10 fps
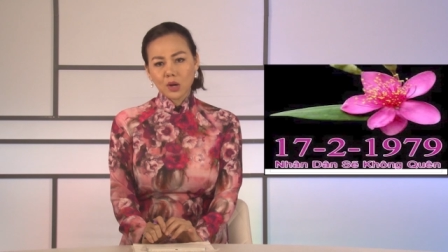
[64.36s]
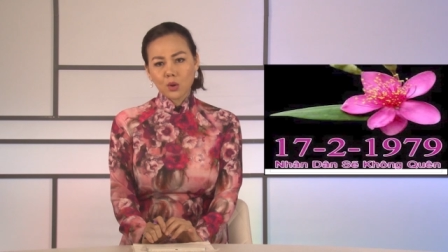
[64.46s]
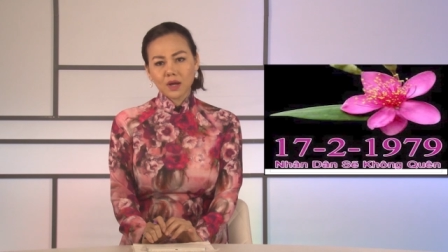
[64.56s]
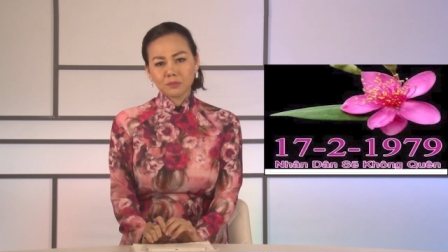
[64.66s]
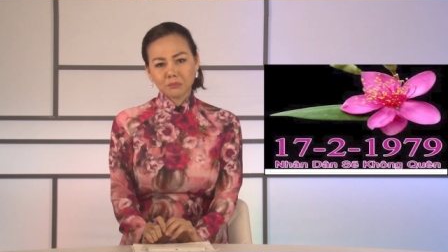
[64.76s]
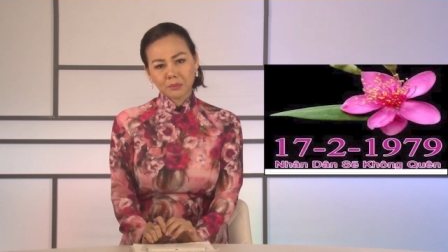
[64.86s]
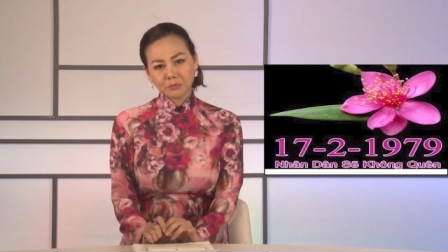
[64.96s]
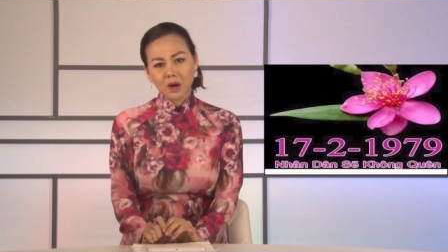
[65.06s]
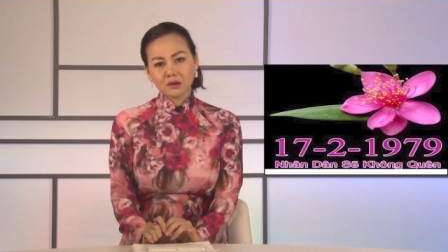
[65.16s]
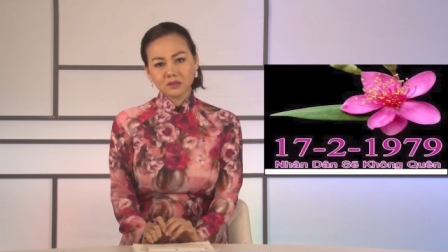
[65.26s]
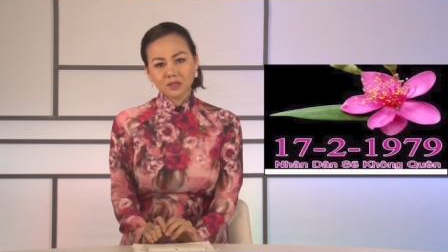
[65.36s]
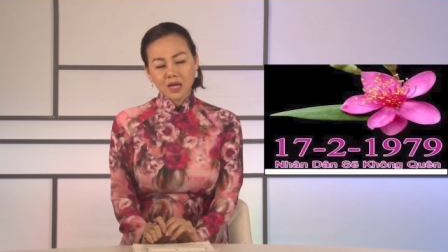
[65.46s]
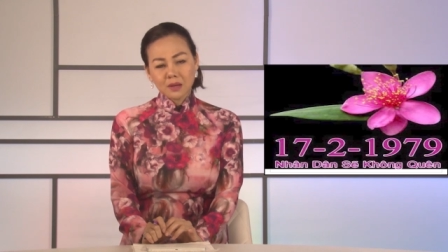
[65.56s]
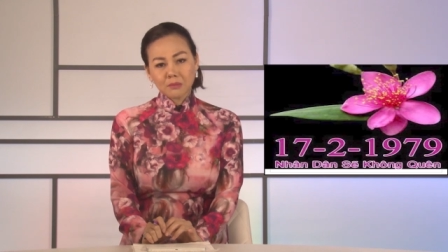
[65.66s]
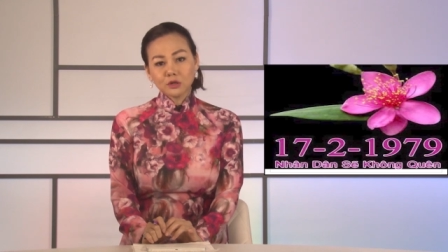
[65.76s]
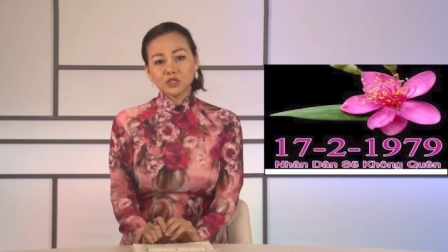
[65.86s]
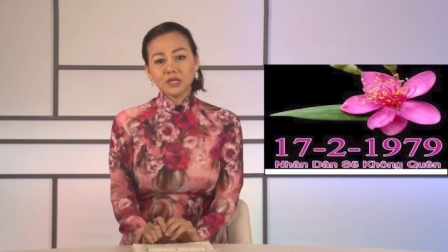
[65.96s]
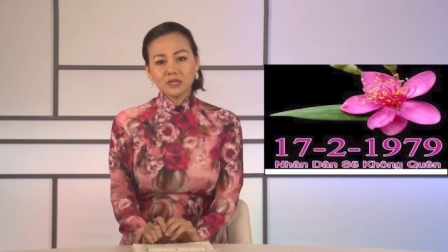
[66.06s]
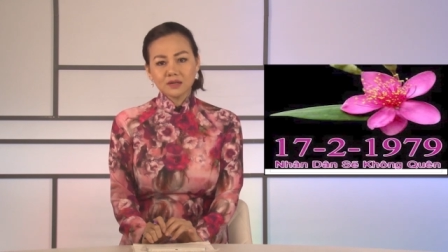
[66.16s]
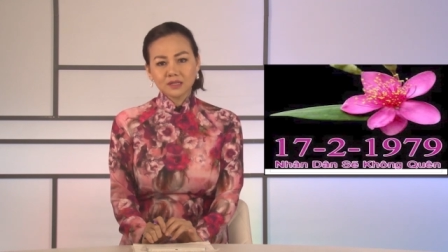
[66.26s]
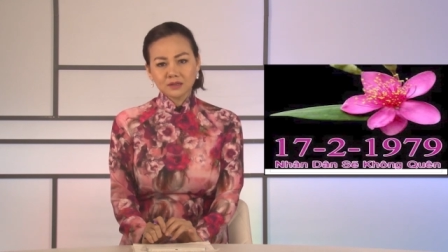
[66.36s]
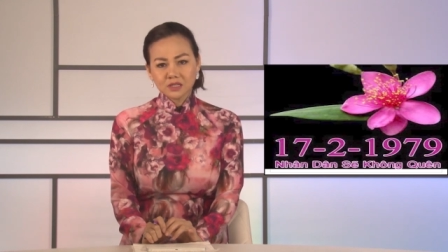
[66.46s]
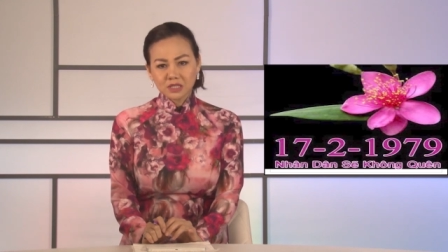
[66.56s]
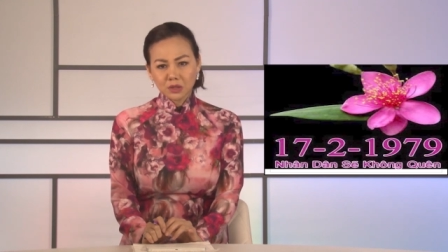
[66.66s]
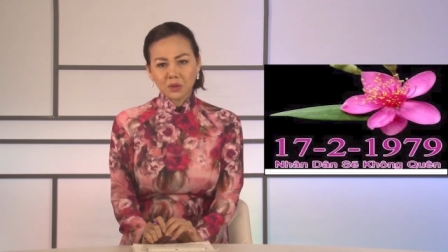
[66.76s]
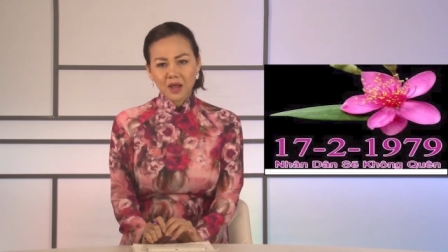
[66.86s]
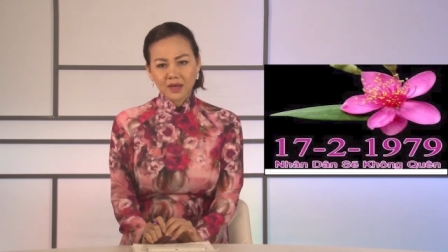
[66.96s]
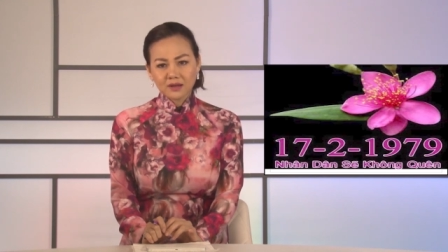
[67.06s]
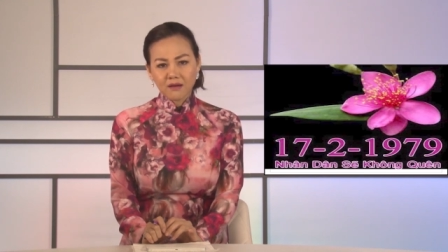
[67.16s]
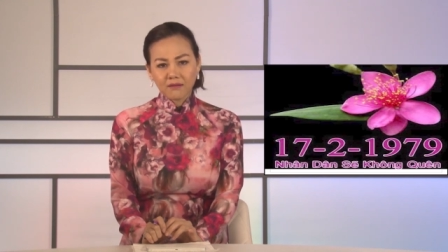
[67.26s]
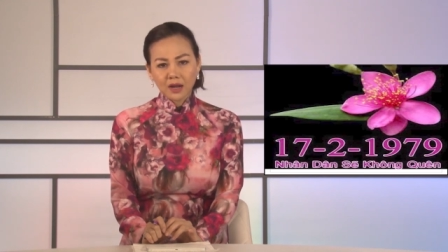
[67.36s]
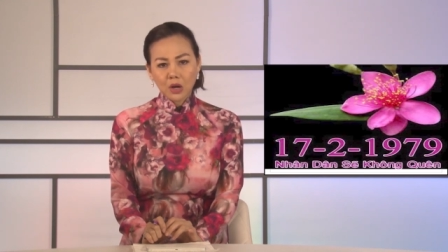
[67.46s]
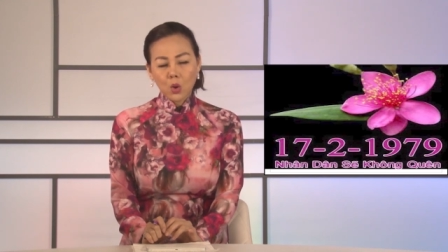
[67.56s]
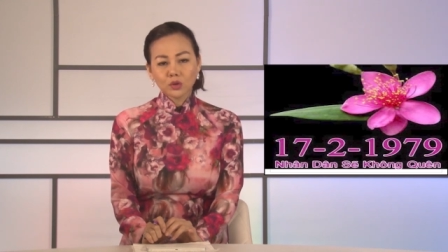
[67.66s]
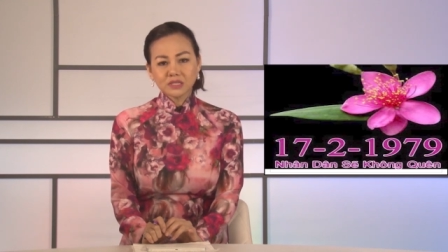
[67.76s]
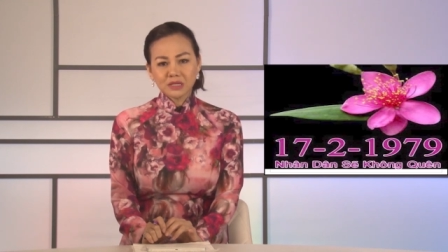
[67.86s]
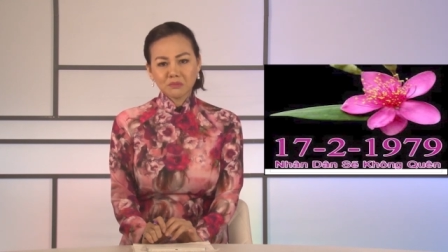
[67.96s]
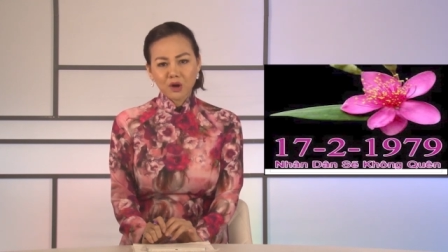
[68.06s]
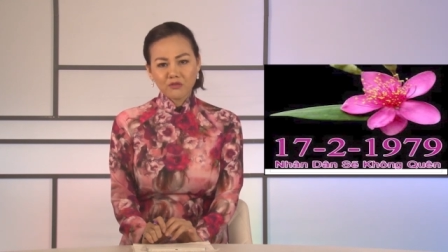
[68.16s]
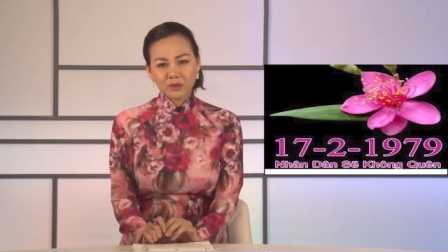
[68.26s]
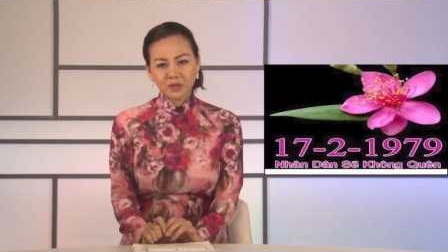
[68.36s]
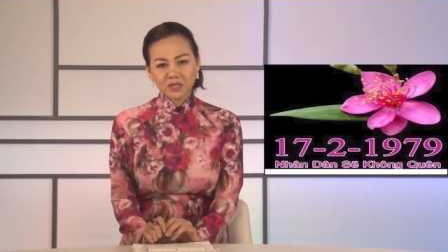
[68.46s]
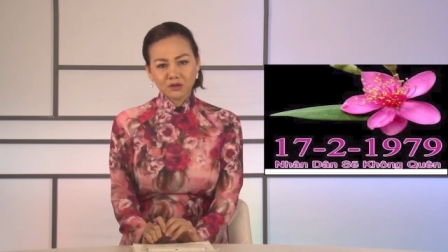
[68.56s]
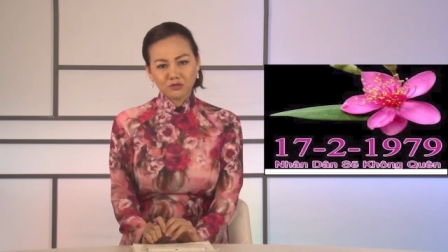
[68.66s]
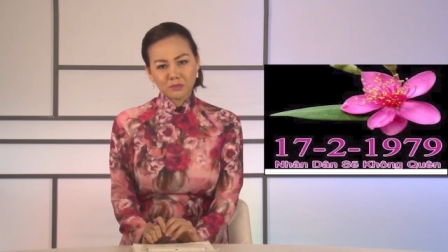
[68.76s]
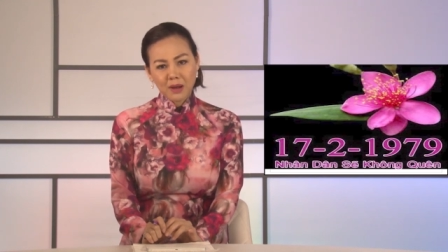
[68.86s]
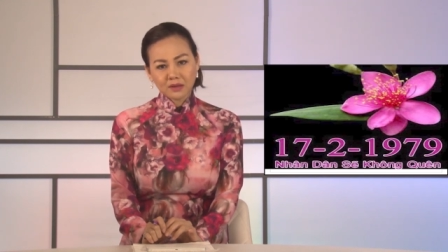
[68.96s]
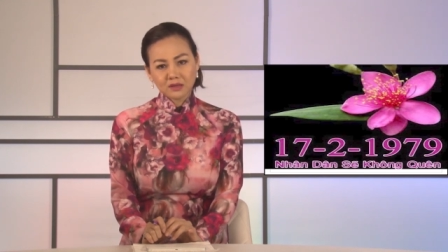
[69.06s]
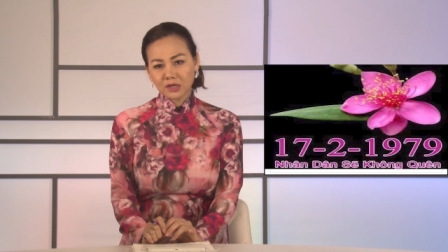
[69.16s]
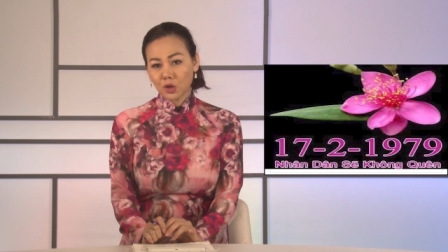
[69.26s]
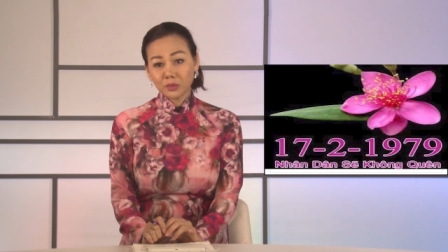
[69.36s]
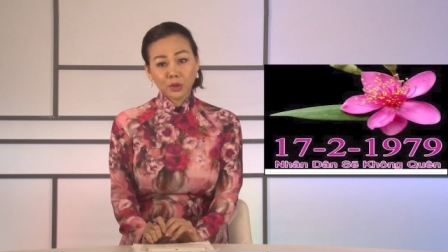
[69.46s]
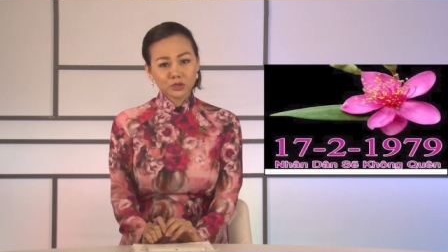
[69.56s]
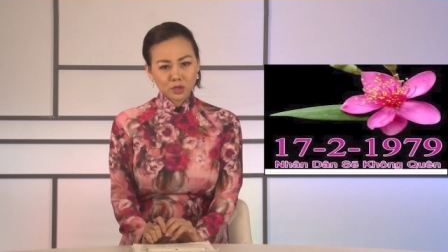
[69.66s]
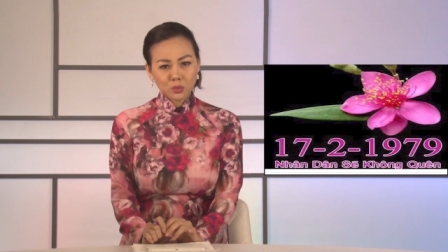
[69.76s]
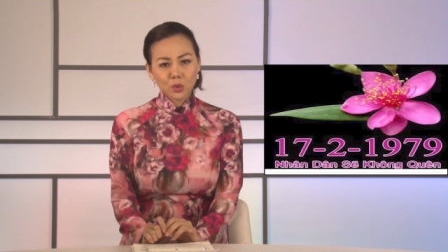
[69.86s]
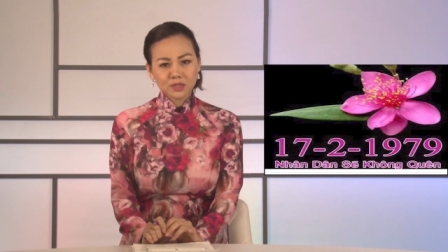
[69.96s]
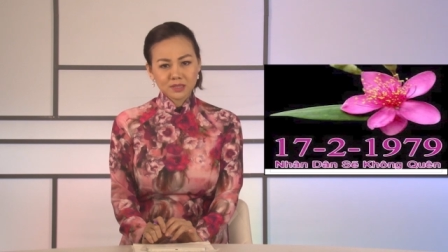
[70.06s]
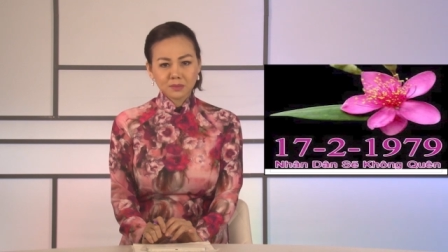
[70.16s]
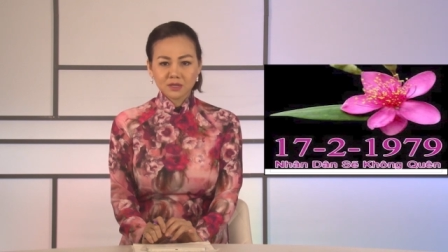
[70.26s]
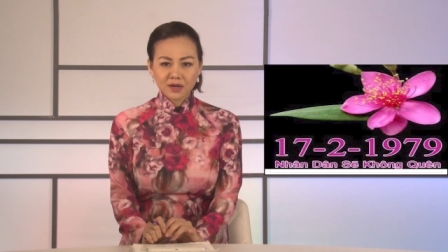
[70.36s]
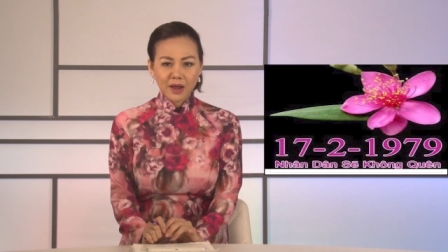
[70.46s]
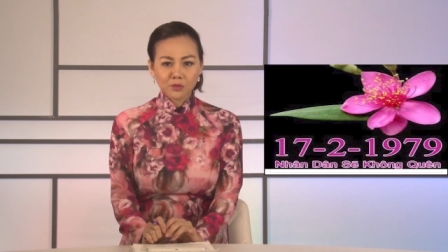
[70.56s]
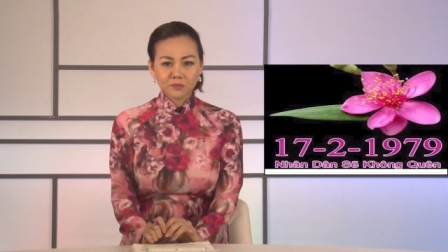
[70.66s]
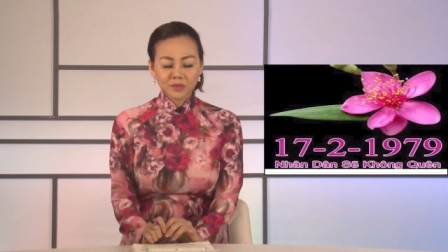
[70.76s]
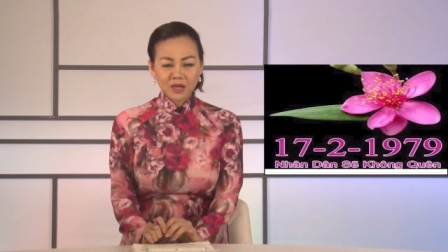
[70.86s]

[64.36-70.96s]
loa mập mờ, báo chí đưa tin chiếu lệ gọi là cuộc chiến bảo vệ biên giới phía Bắc nhưng không nêu chống quân xâm lược nào.